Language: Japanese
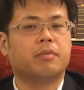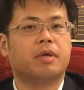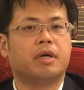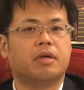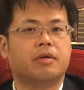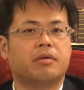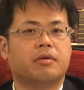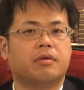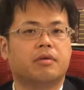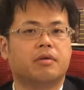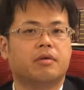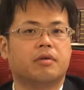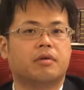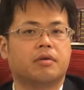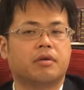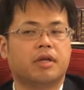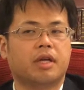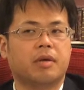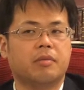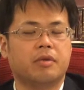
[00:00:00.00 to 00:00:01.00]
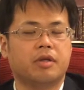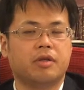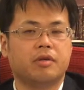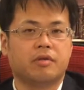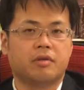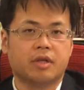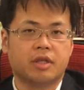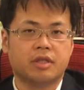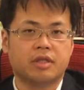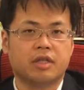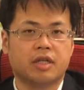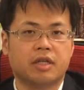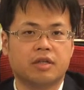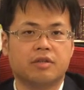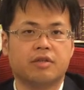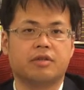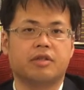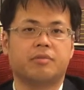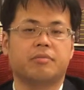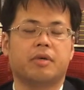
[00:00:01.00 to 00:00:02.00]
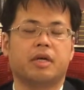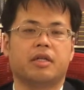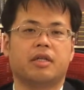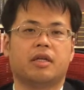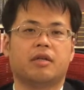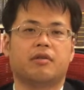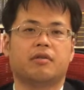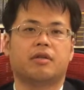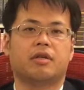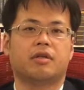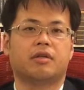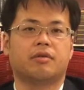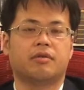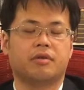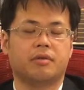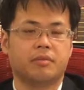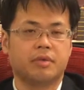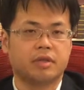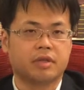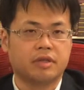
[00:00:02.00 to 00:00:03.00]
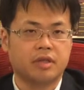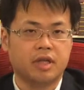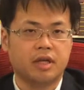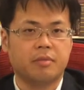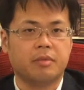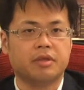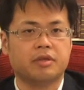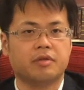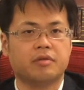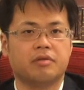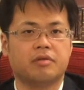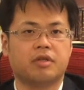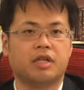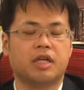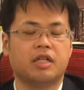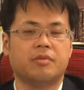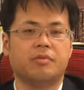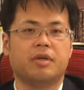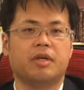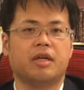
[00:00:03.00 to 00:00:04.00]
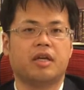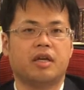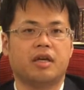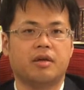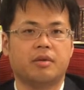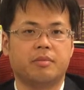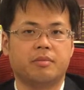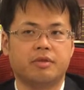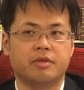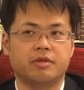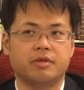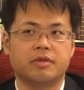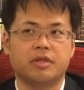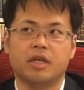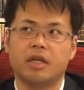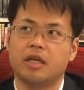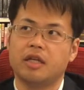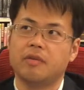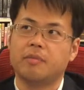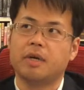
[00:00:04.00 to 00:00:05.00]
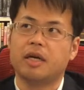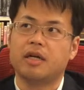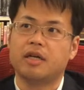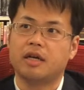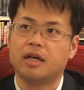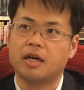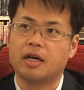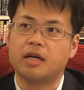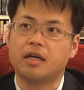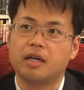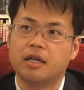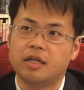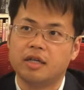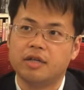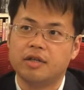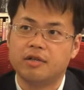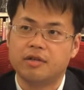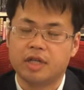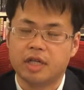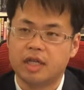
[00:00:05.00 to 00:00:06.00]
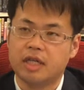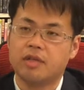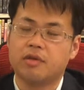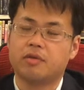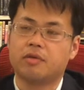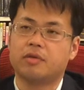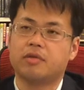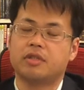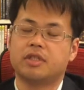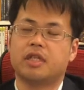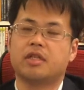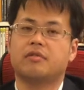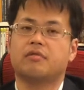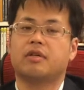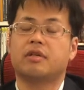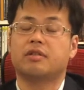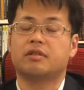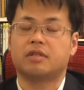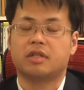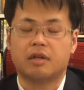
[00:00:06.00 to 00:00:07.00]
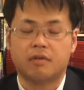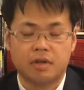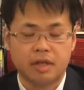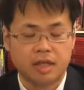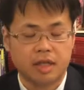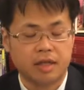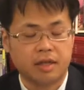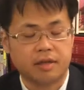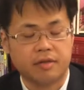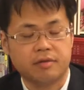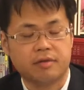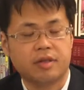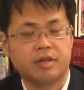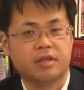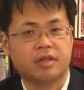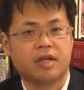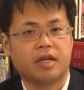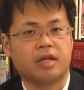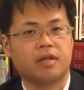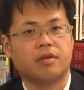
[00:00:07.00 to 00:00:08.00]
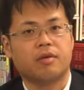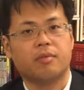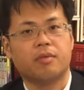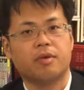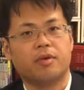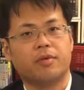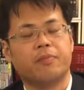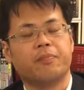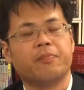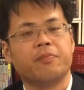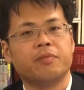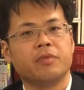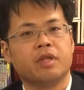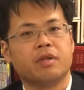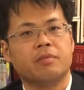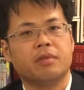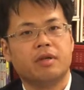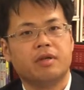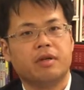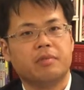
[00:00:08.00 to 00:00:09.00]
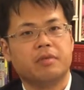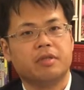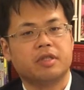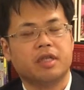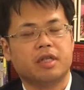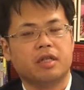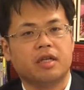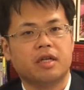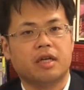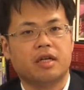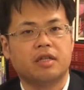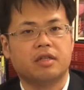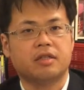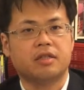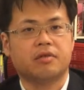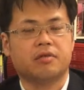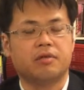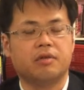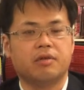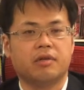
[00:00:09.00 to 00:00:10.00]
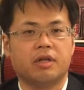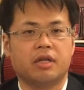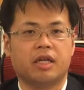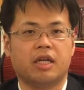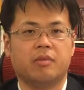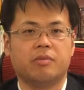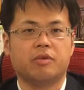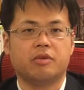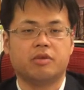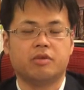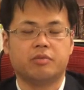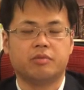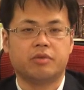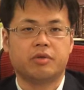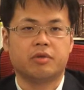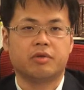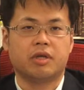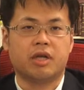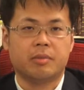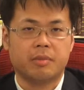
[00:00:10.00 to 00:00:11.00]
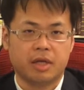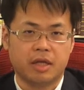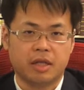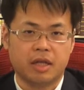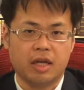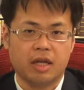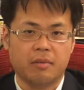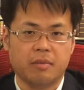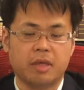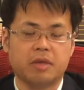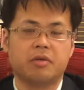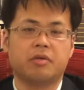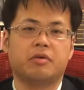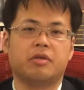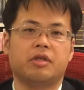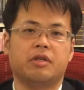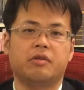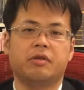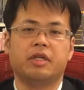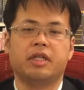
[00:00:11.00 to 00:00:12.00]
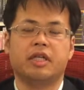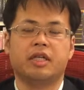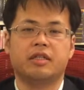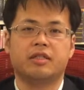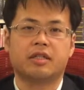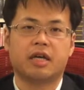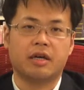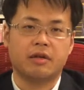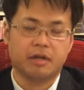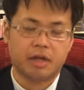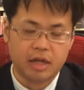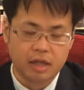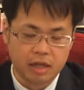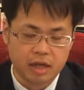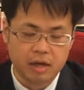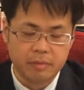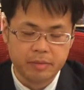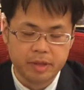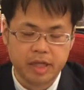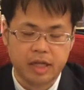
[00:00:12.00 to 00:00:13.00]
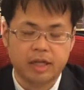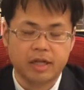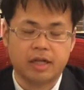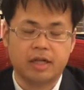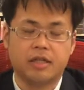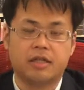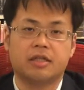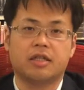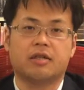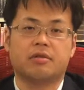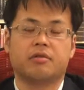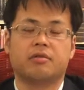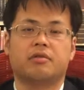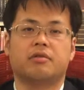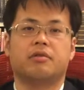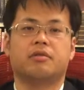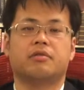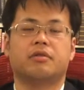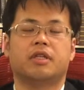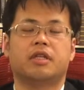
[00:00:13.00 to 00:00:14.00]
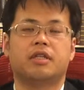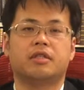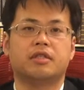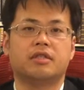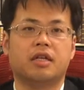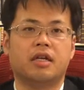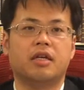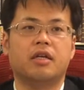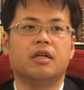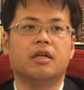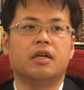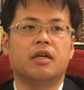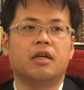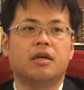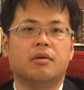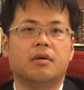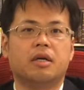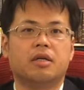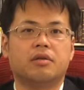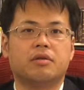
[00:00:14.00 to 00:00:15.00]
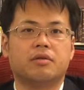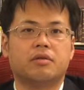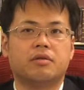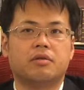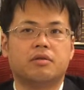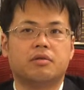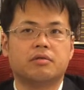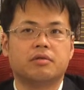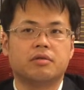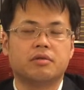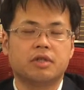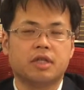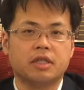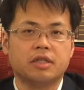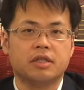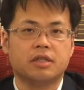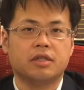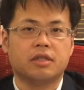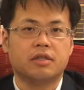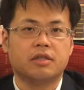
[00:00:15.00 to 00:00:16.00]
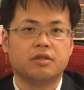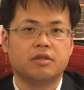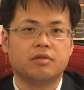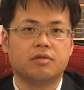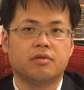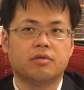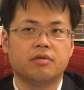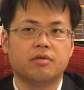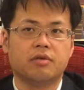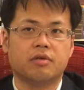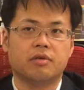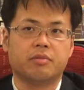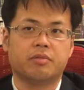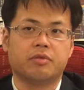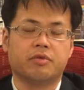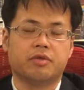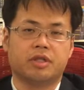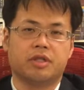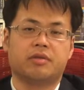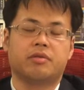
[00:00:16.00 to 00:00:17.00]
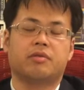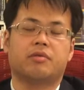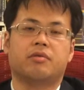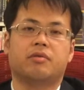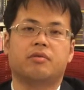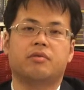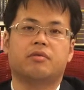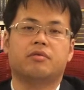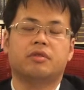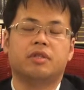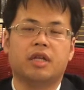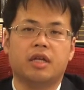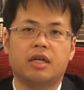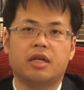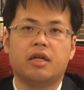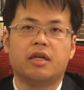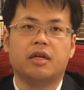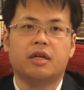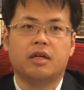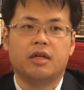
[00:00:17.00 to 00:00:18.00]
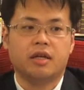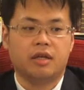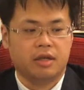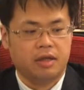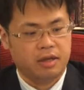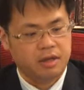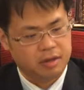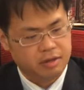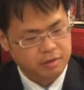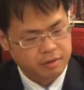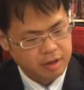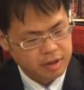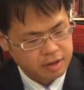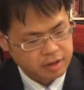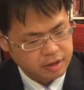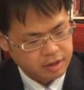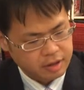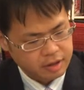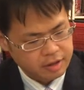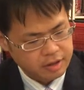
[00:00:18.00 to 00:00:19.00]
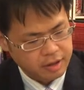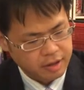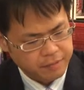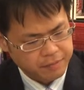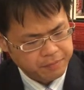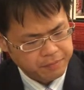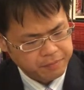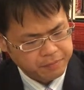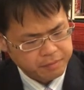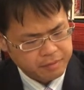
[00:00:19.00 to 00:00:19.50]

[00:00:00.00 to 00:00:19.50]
まあ、あのゲームに特化した求人媒体となっておりまして、まあ、その他アニメゲーム、えー、漫画遊撃等々ジャンルはいくつか分かれているんですけれども、まあ、やっぱり最近話が多いのはゲームのプログラマーで、まあ、特に Unity 使える方みたいな話が特に多くてですねあのその会社さんはちょっと今度のプロジェクトの方で、えー、と確かですね